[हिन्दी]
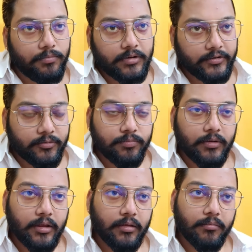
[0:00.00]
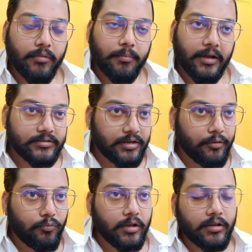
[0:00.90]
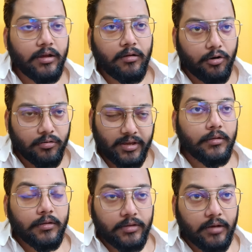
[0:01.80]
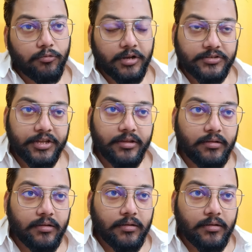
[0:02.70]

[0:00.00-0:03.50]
टेस्ट में पास नहीं हुआ था और या वो टेस्टिंग